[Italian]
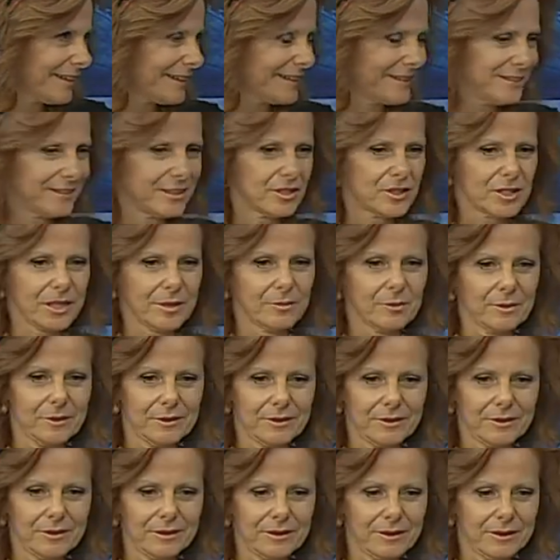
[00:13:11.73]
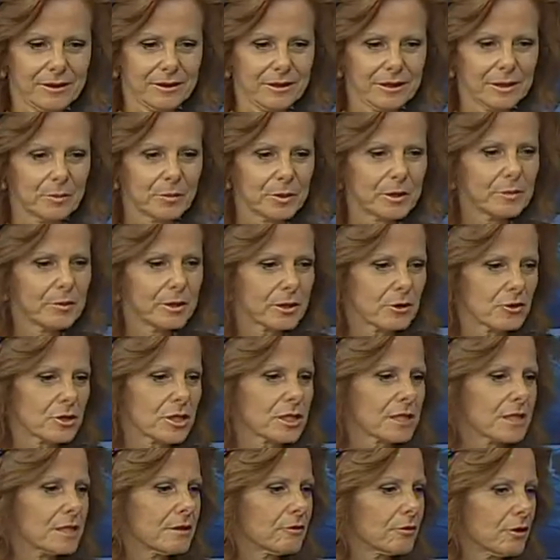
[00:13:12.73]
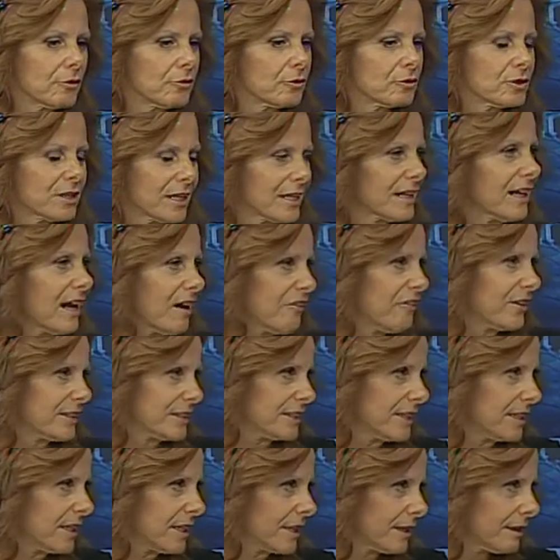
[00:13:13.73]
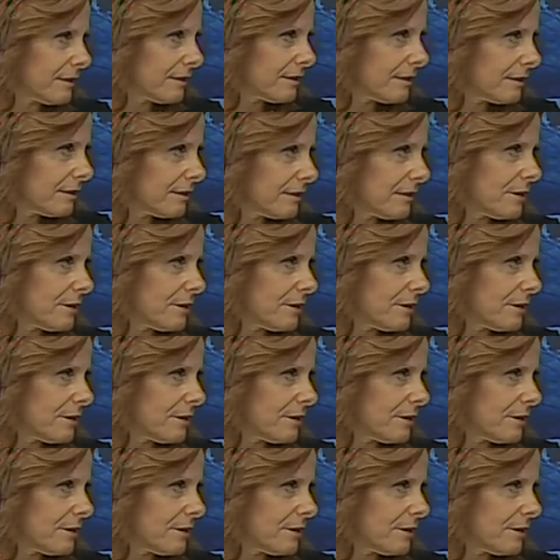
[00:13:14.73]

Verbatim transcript: diciamo, eh, le prime cose che si devono affrontare è la fatica, certo.